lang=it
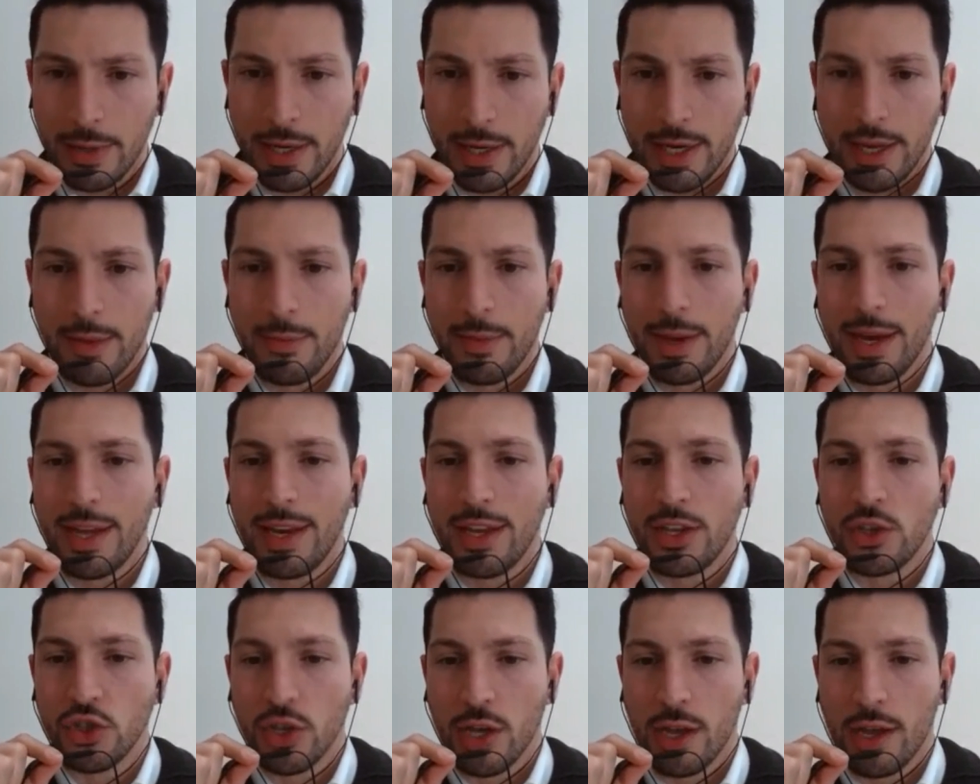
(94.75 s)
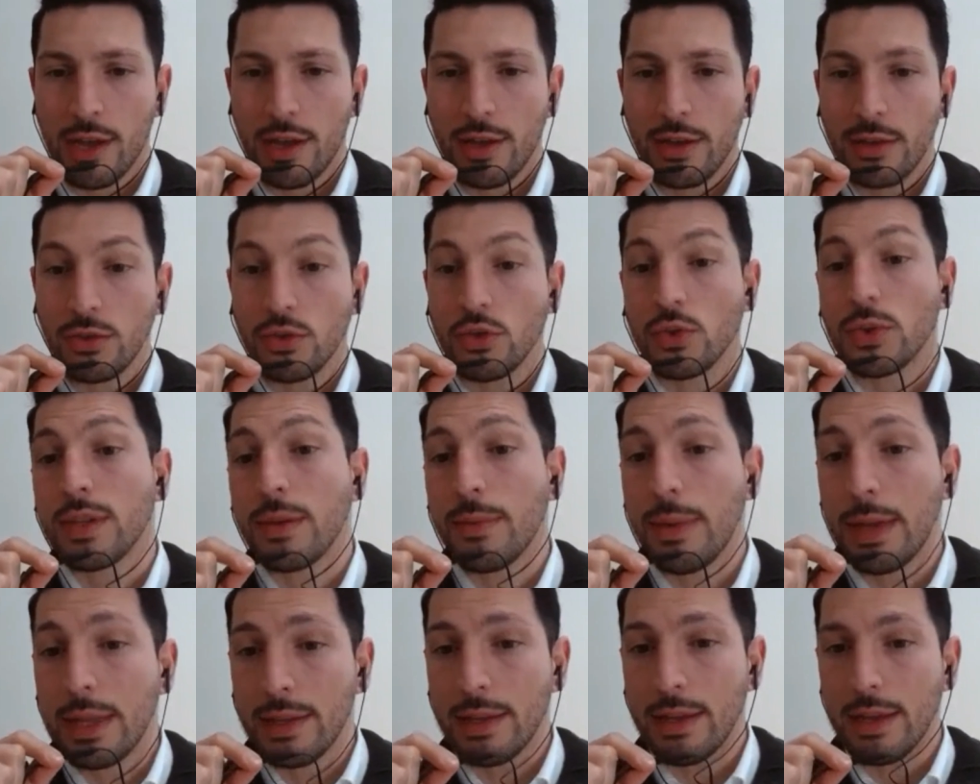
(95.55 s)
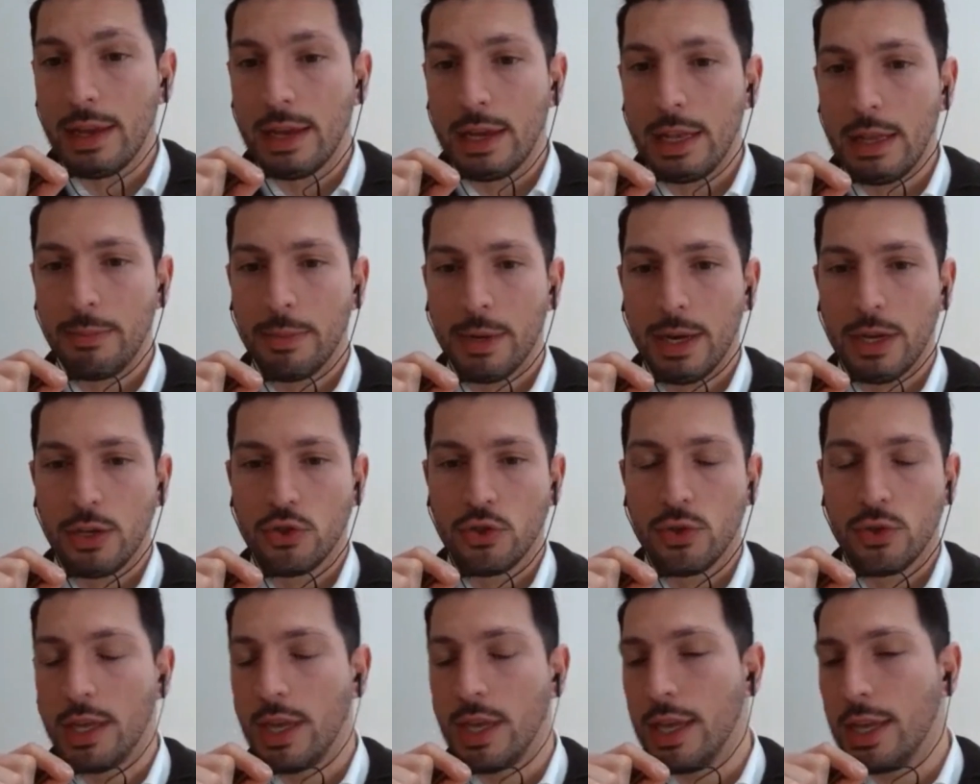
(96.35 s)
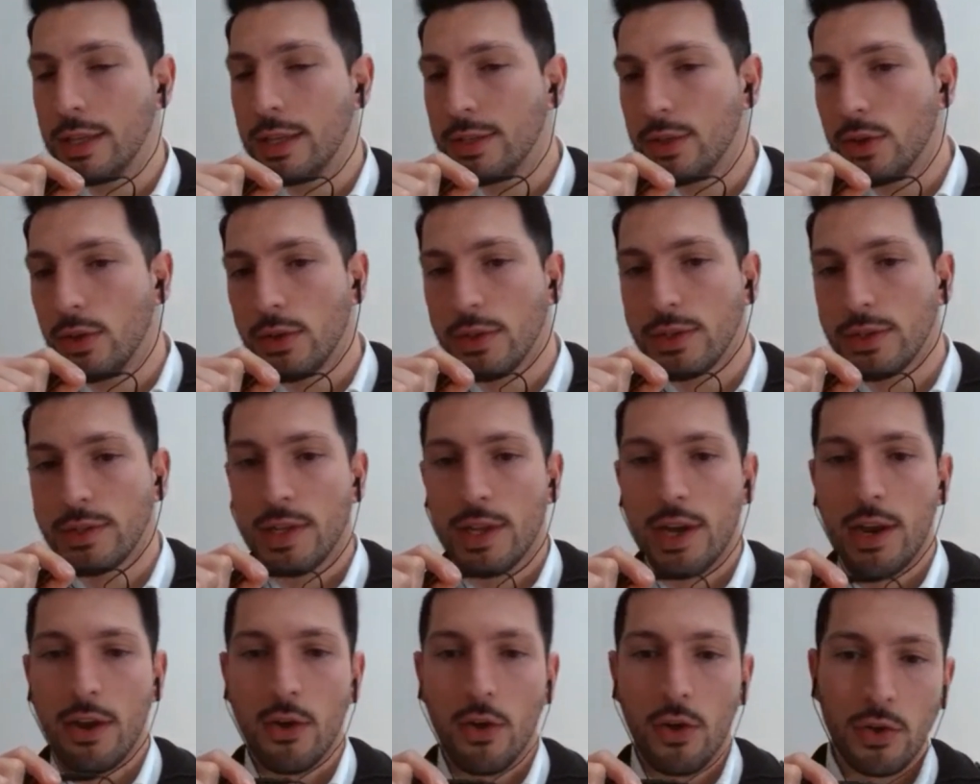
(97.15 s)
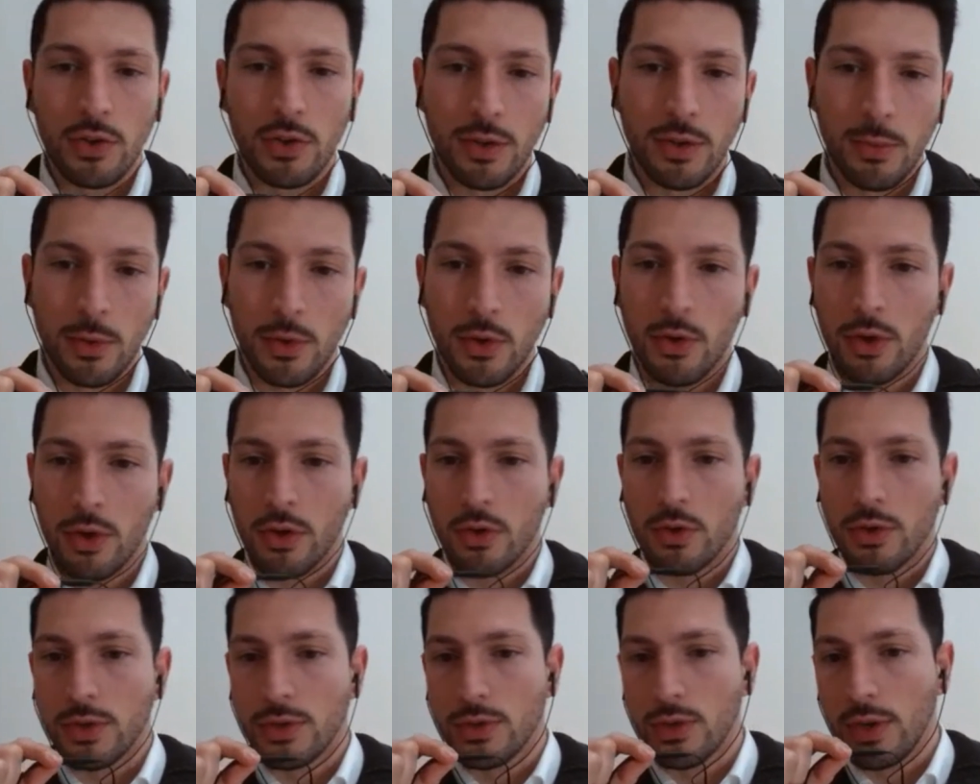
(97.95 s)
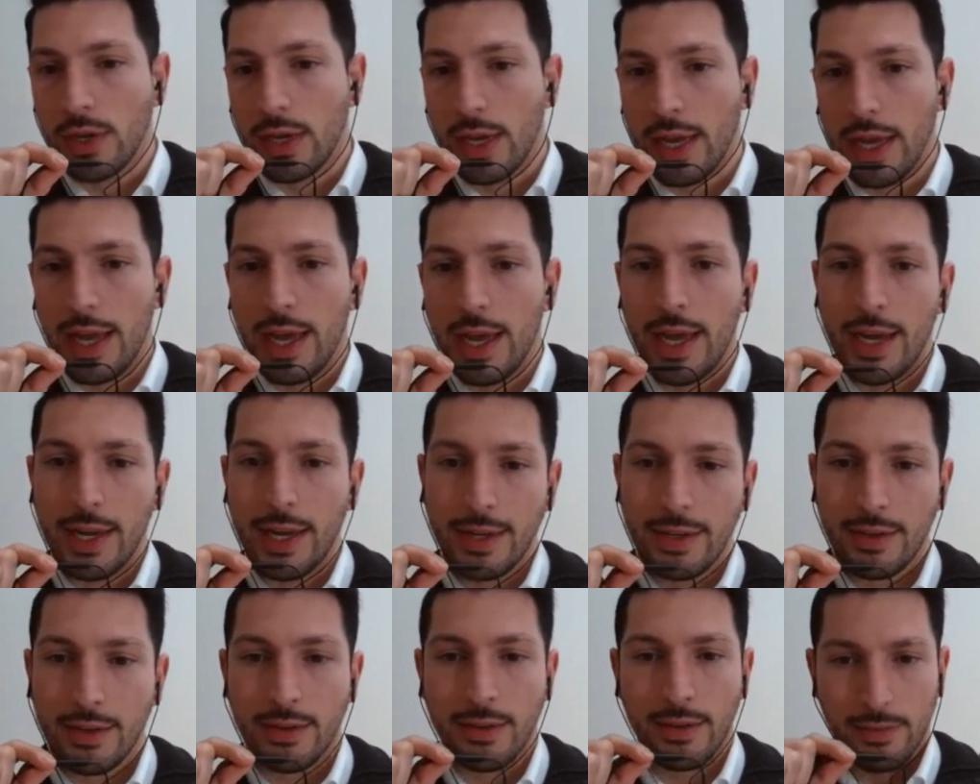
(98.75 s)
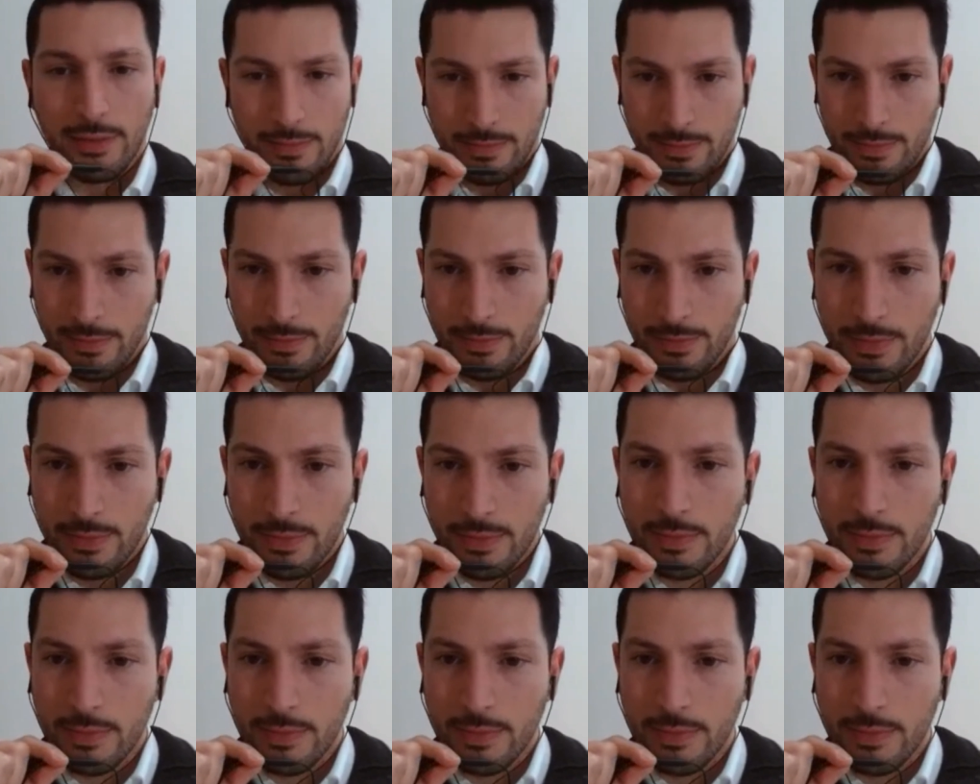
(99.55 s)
Perché magari c'è giustamente il pregiudizio, lo stereotipo, no? i corsi online. Mm?